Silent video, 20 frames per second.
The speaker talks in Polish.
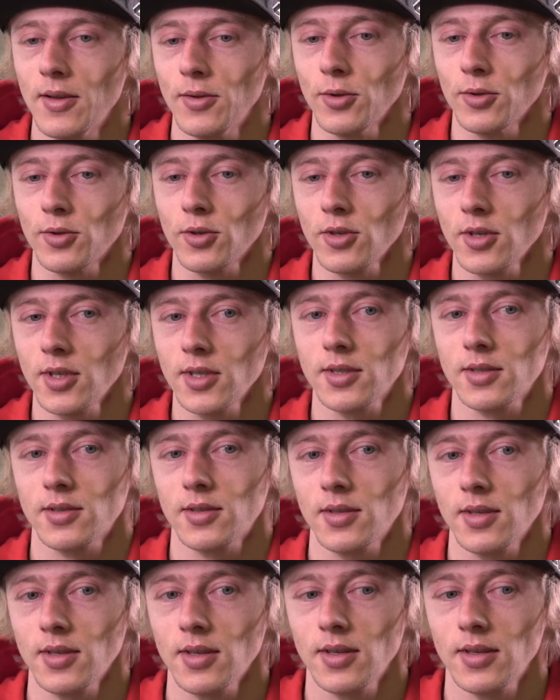no to,
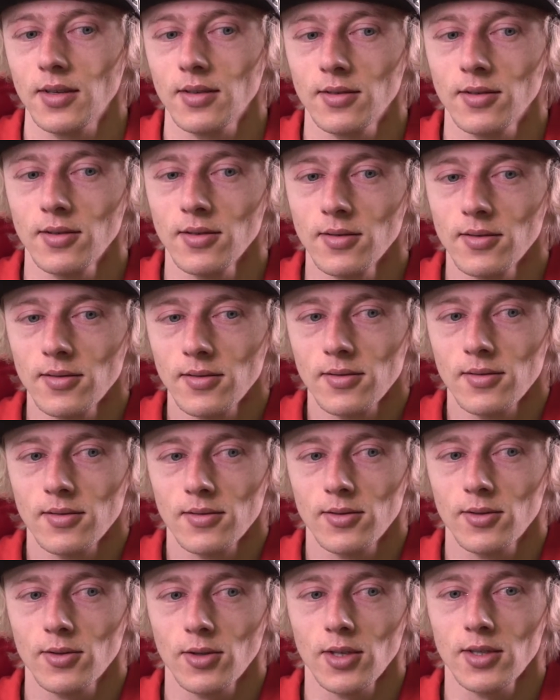jest,
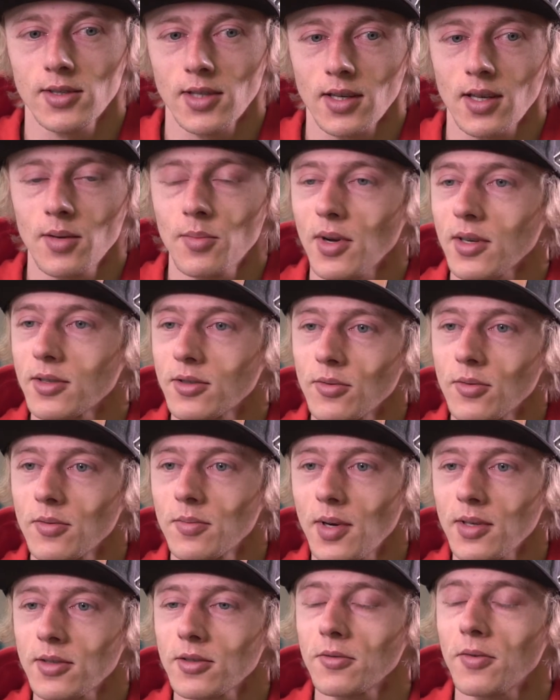to jest taki bardzo,
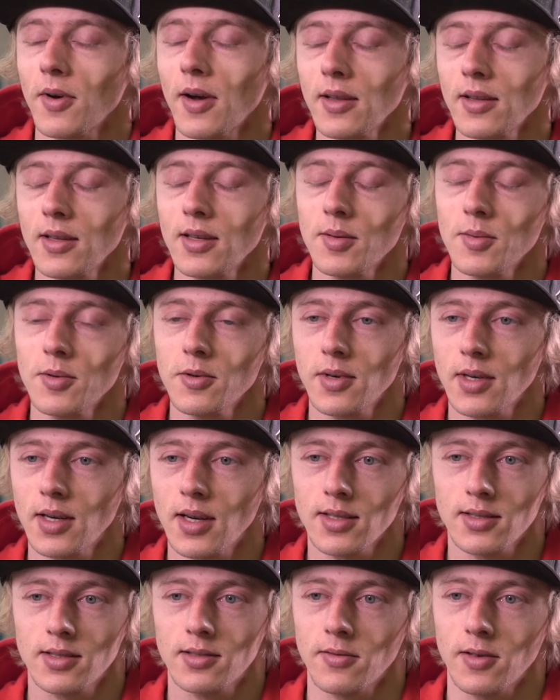bardzo fajny i miły
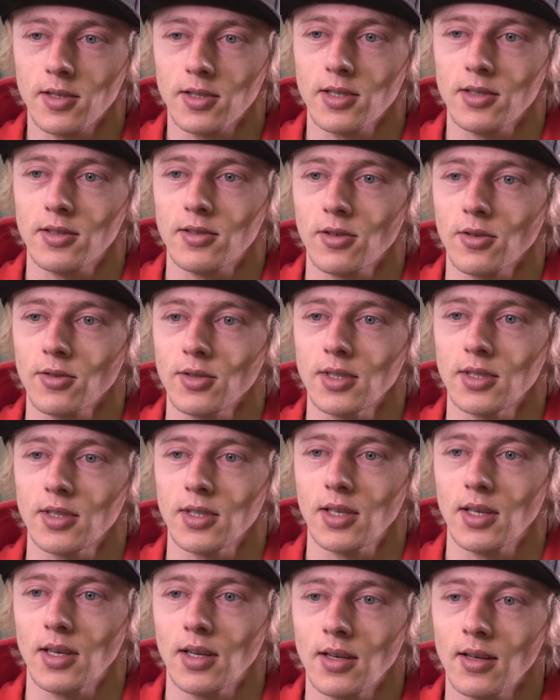gest z Waszej strony,
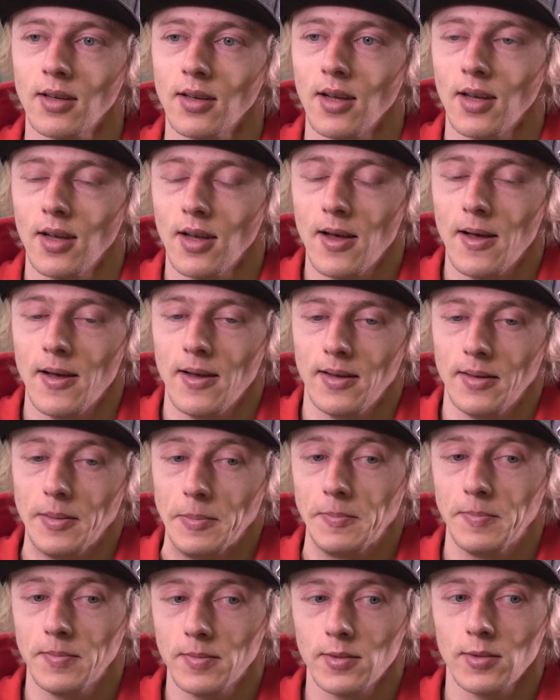że
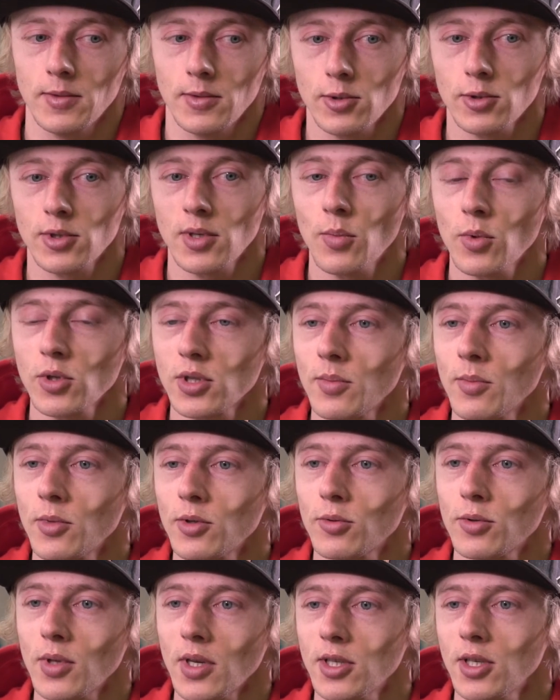no, że
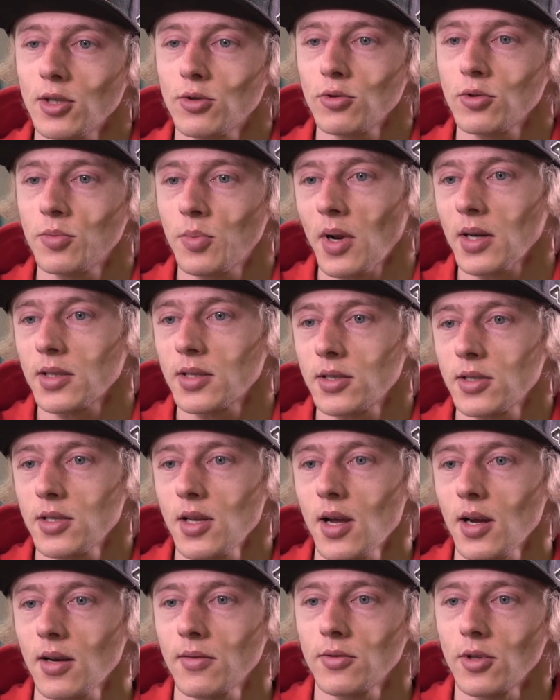możemy tutaj się czuć
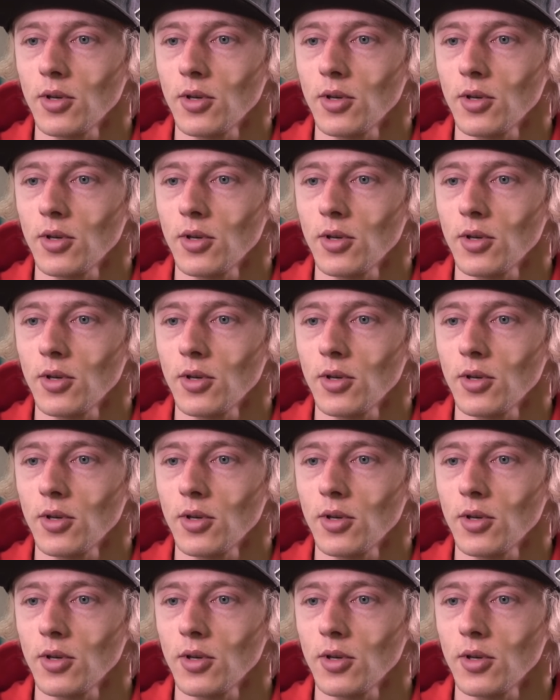praktycznie jak w